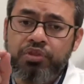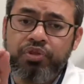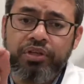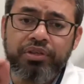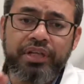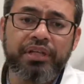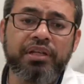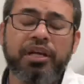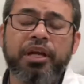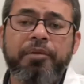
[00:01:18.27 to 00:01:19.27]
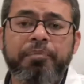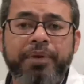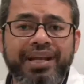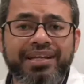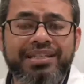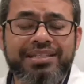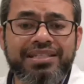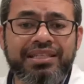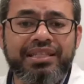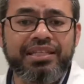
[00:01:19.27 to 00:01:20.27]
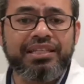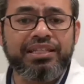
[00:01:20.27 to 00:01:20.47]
সো এখন দেখেন প্রেগনেন্সিতে